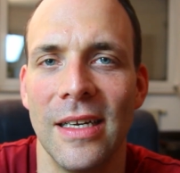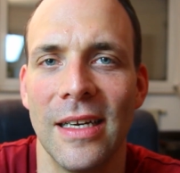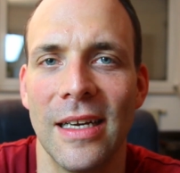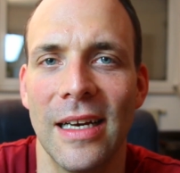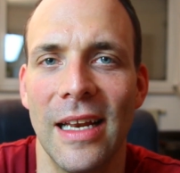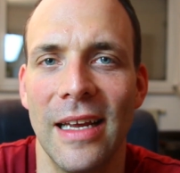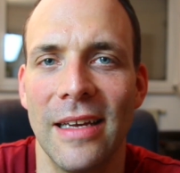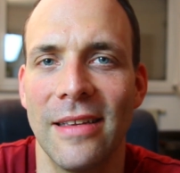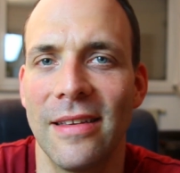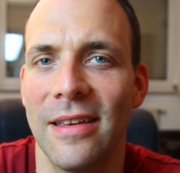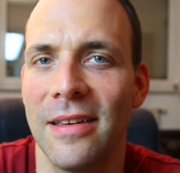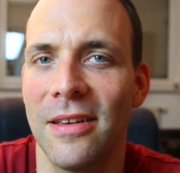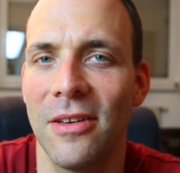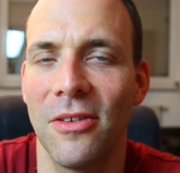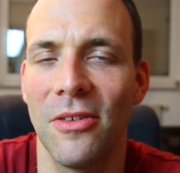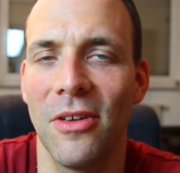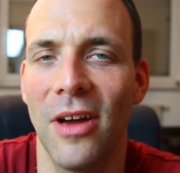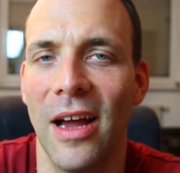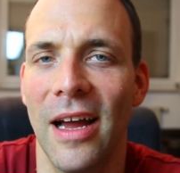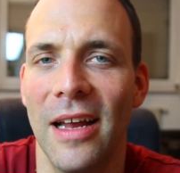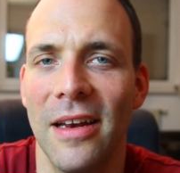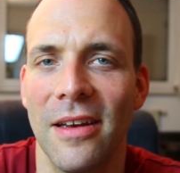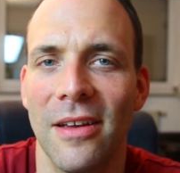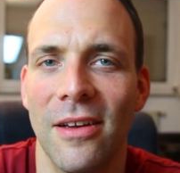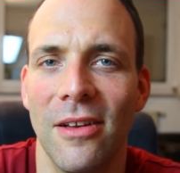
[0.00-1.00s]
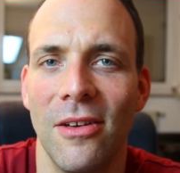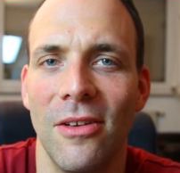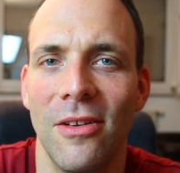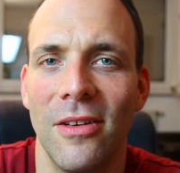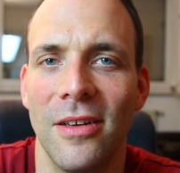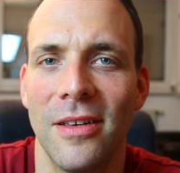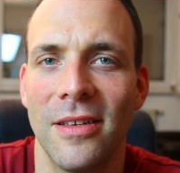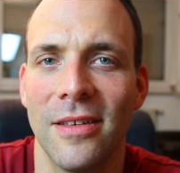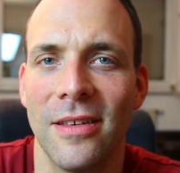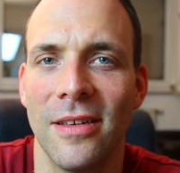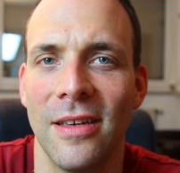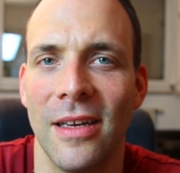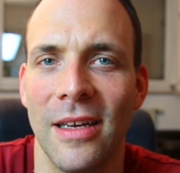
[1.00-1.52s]
gleichzeitig auch noch andere
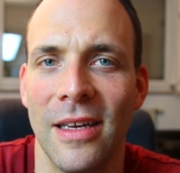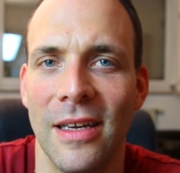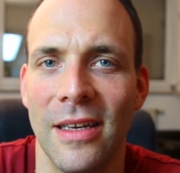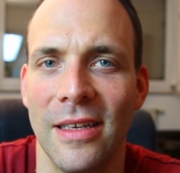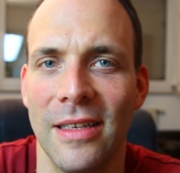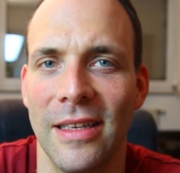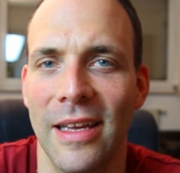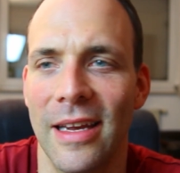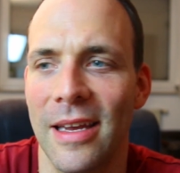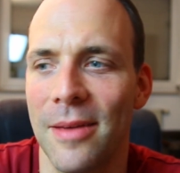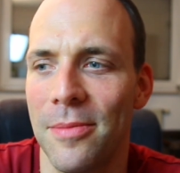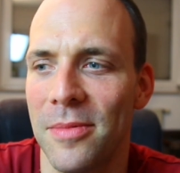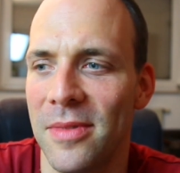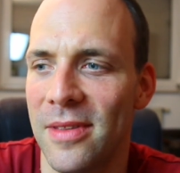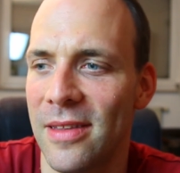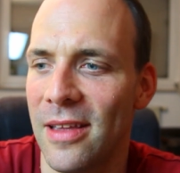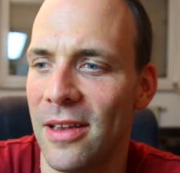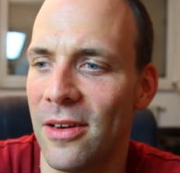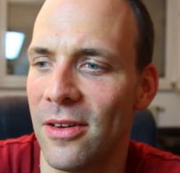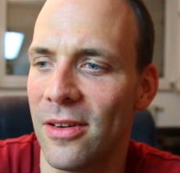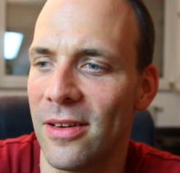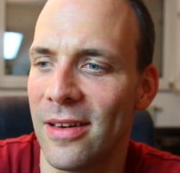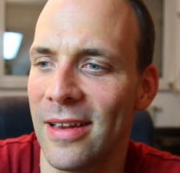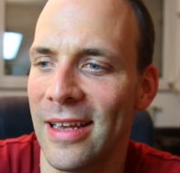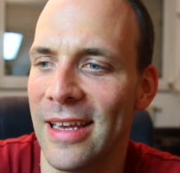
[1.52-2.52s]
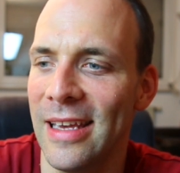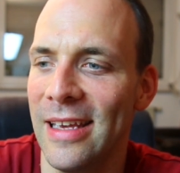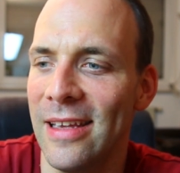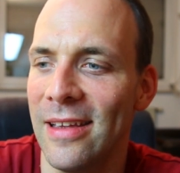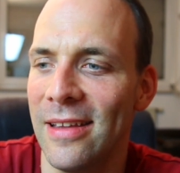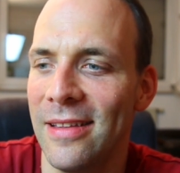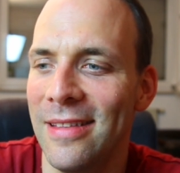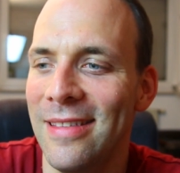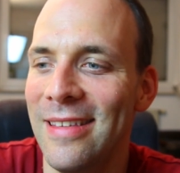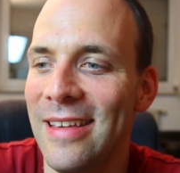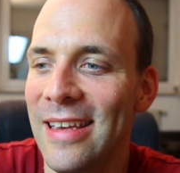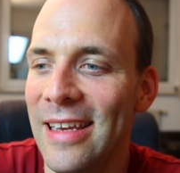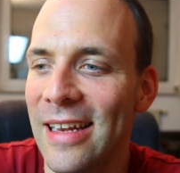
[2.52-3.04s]
Leute. Da gibt es den
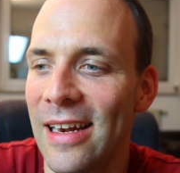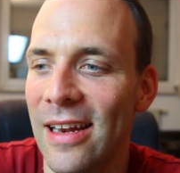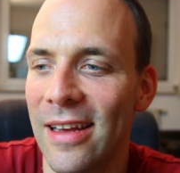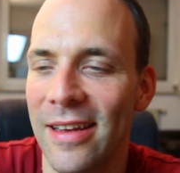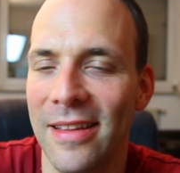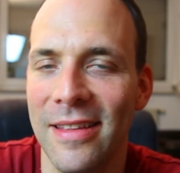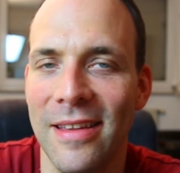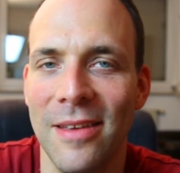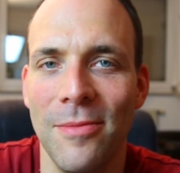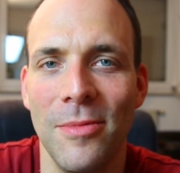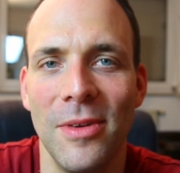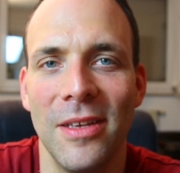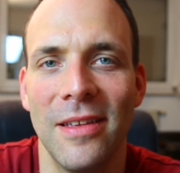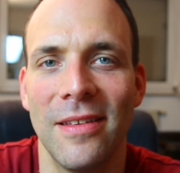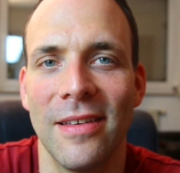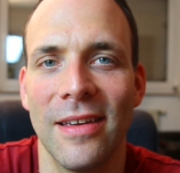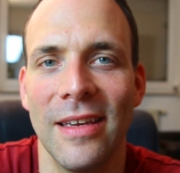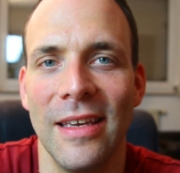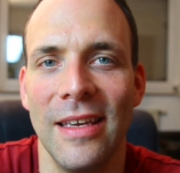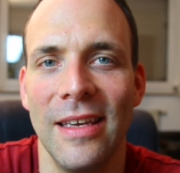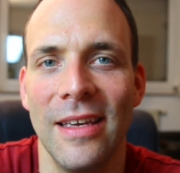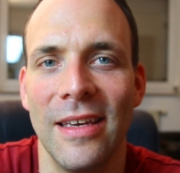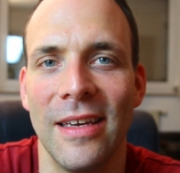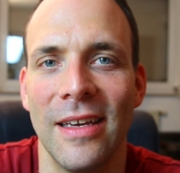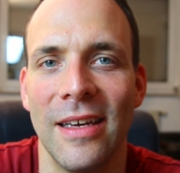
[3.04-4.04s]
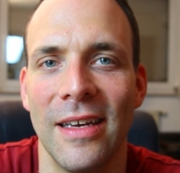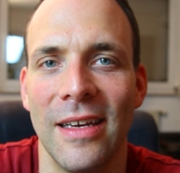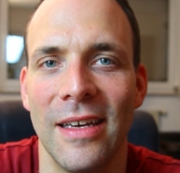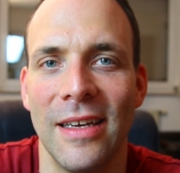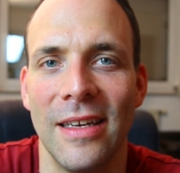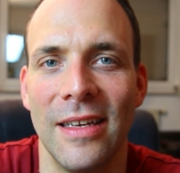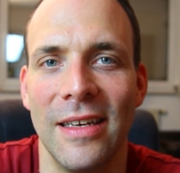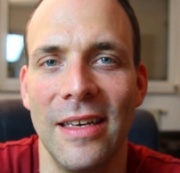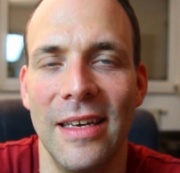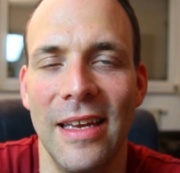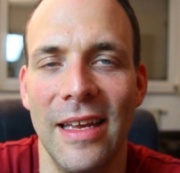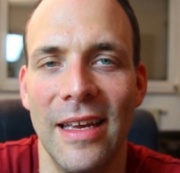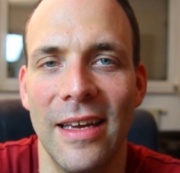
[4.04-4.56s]
Dealer Dimitri,
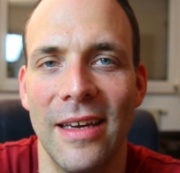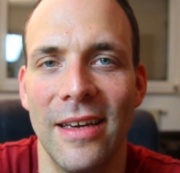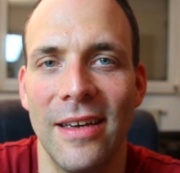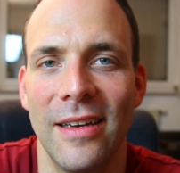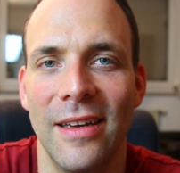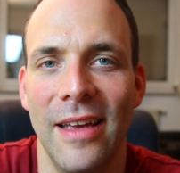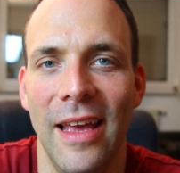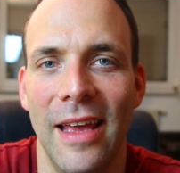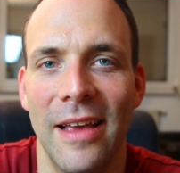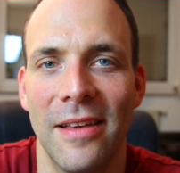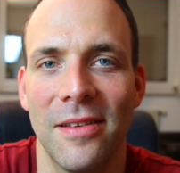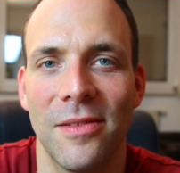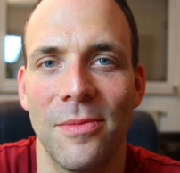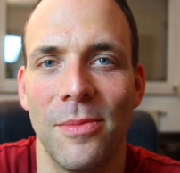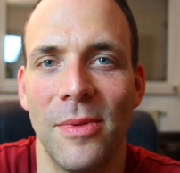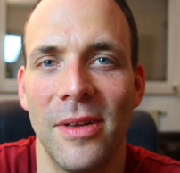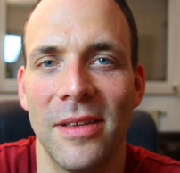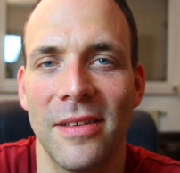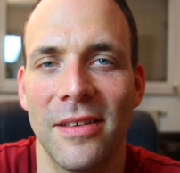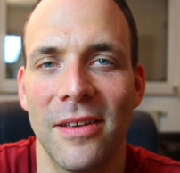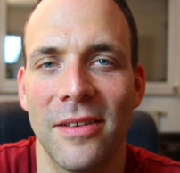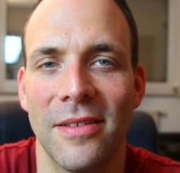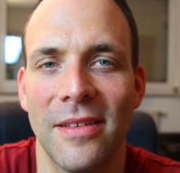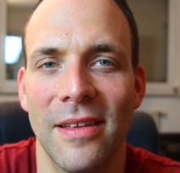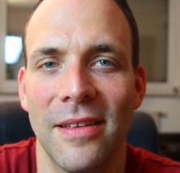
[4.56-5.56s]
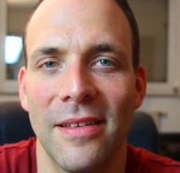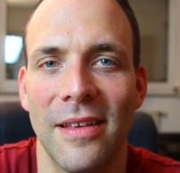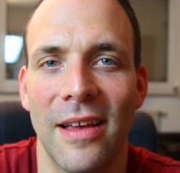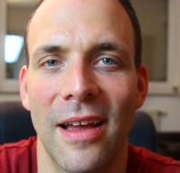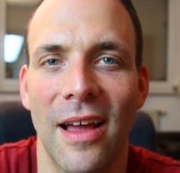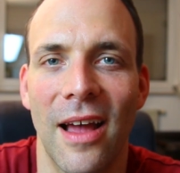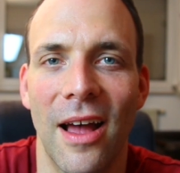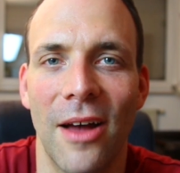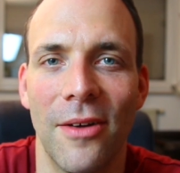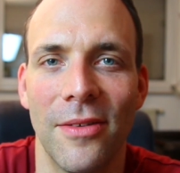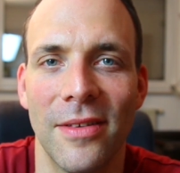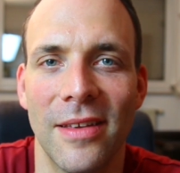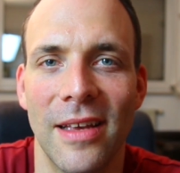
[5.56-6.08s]
der erstmal sich aus der
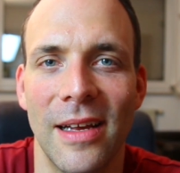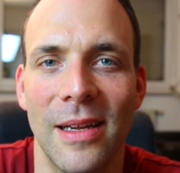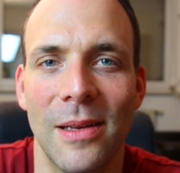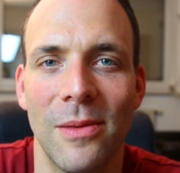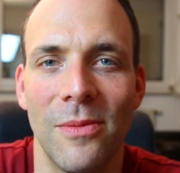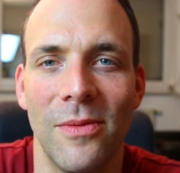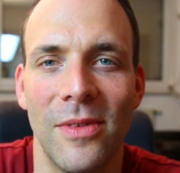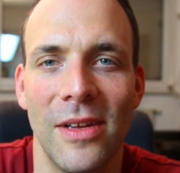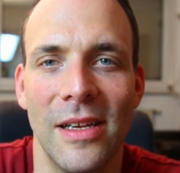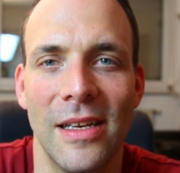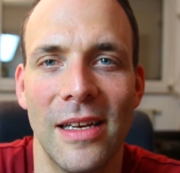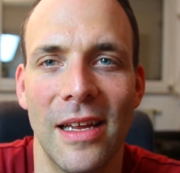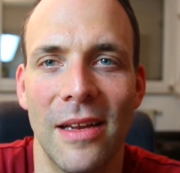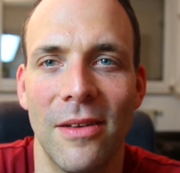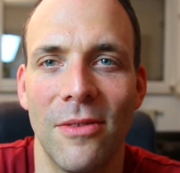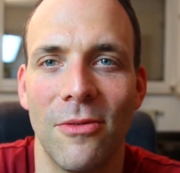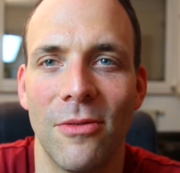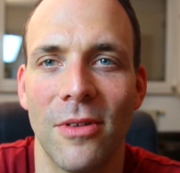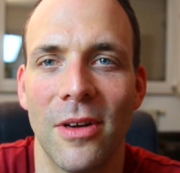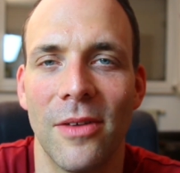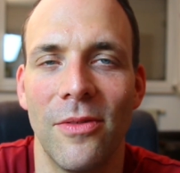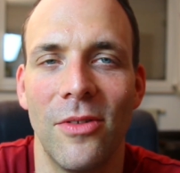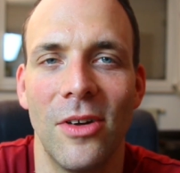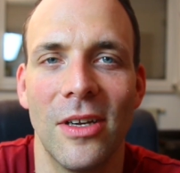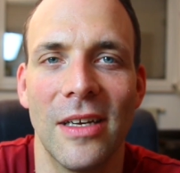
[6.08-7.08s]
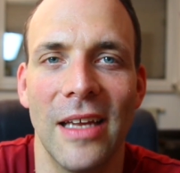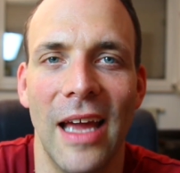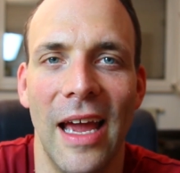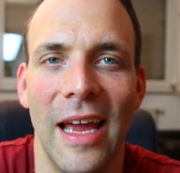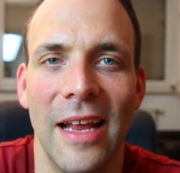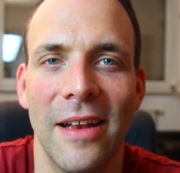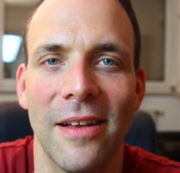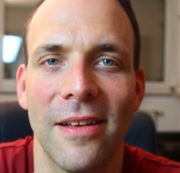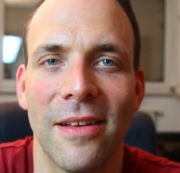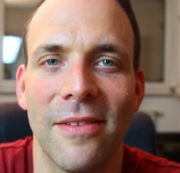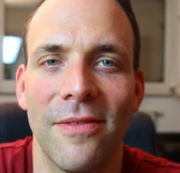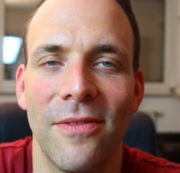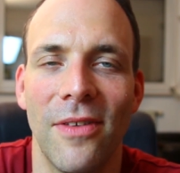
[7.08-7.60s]
Sache raushalten will, dann ungewollt
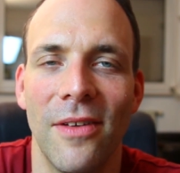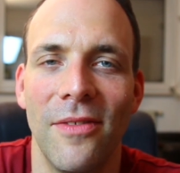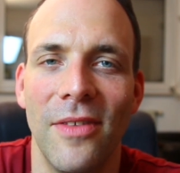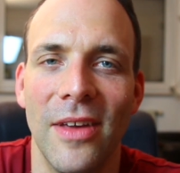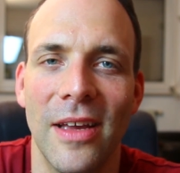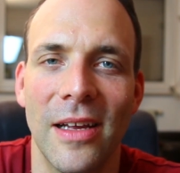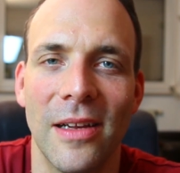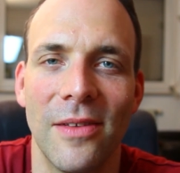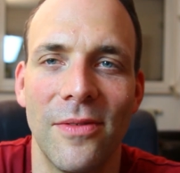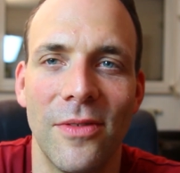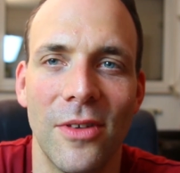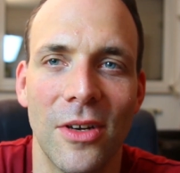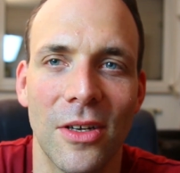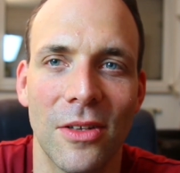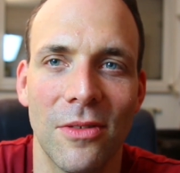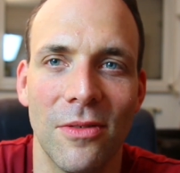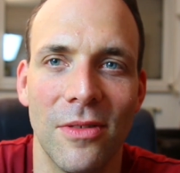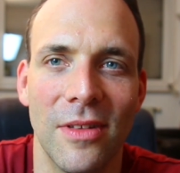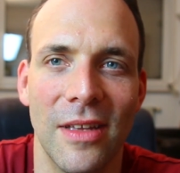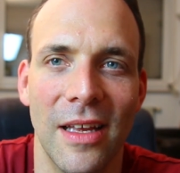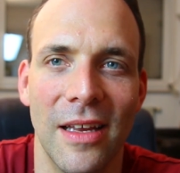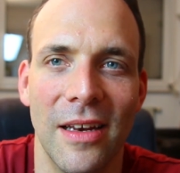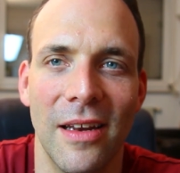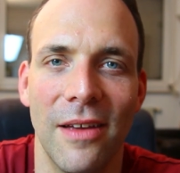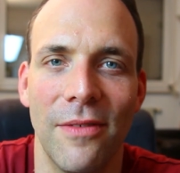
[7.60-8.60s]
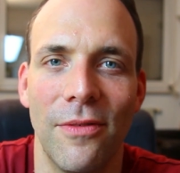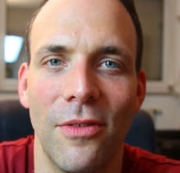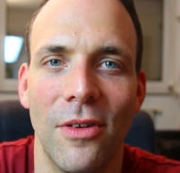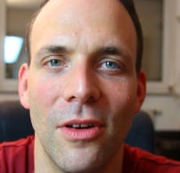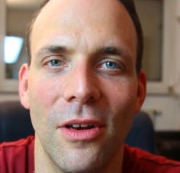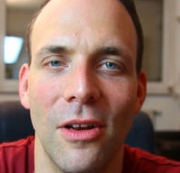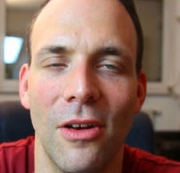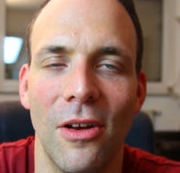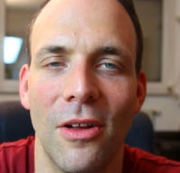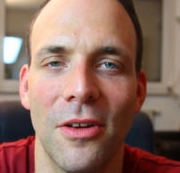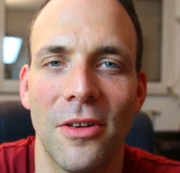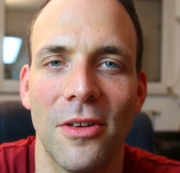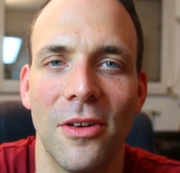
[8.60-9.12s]
rein verwickelt wird und dann da
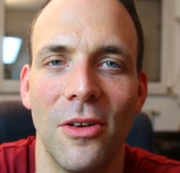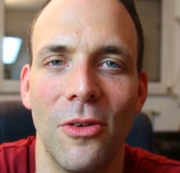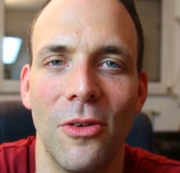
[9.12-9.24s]
volle Lotte